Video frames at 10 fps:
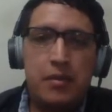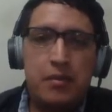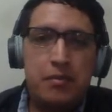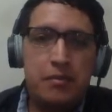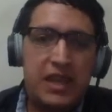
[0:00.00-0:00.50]

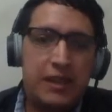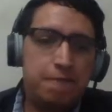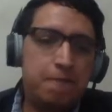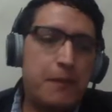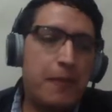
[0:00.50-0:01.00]
Bien,
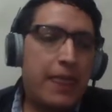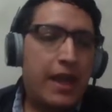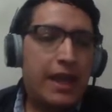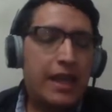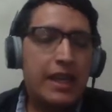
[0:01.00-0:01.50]

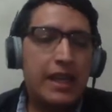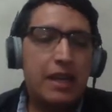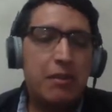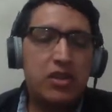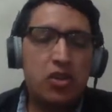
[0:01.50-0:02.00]
eh,
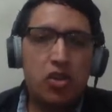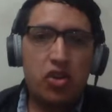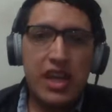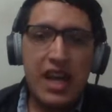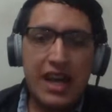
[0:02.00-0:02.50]
la
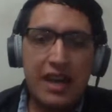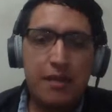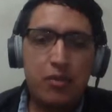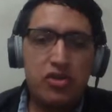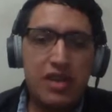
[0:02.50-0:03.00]
metodología que
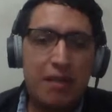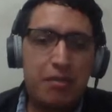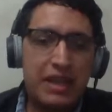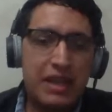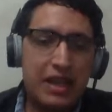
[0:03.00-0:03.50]
hemos
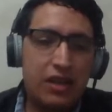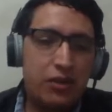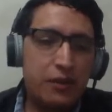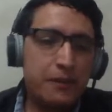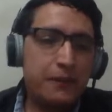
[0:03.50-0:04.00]

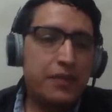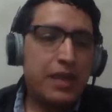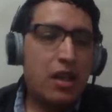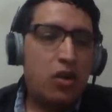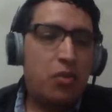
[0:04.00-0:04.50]
aplicado
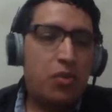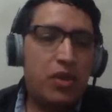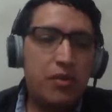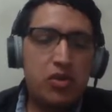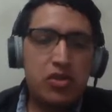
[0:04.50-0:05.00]
lo
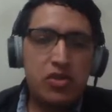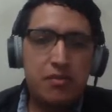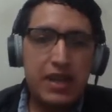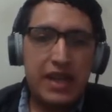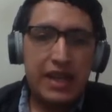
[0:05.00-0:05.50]
podemos
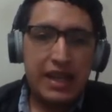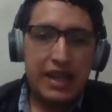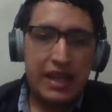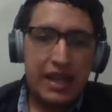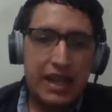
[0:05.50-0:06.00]
ver
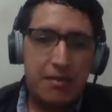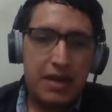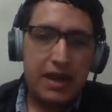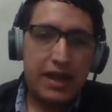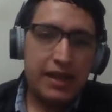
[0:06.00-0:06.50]
en la
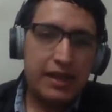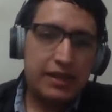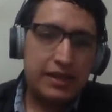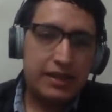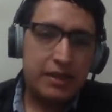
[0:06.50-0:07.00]
imagen,
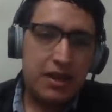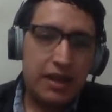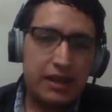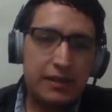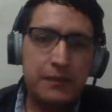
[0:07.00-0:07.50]
esta
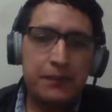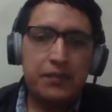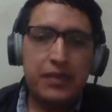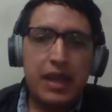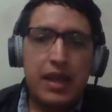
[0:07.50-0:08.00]
imagen,
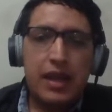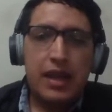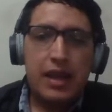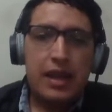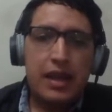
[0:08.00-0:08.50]

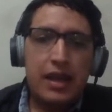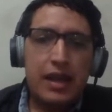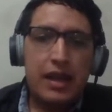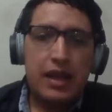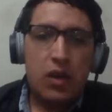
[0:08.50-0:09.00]

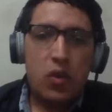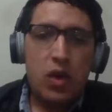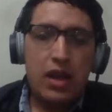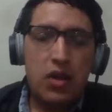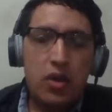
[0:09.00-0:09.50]
eh, la
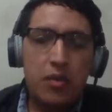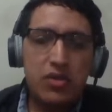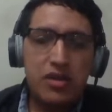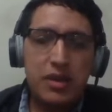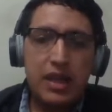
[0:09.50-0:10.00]
cual lo
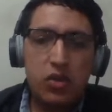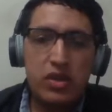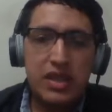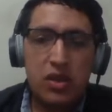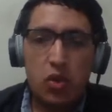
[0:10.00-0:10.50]
hemos dividido en
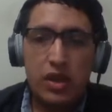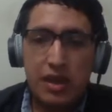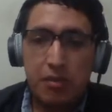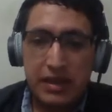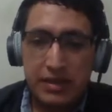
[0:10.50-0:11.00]
cinco
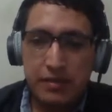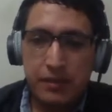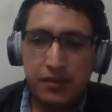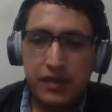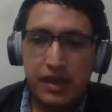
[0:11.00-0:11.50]
etapas,
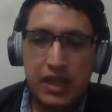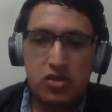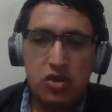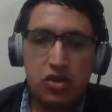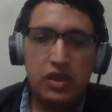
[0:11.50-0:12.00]
que
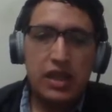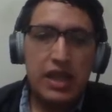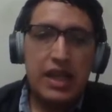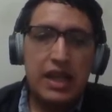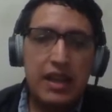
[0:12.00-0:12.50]
son
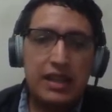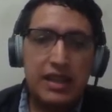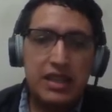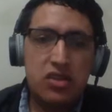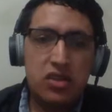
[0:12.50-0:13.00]
la
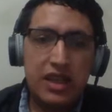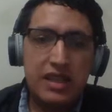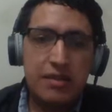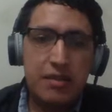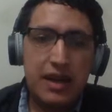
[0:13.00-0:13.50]
adquisición de
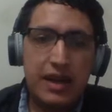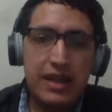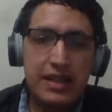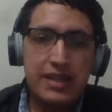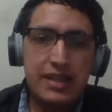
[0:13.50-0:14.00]
las
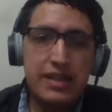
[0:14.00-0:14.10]
imágenes,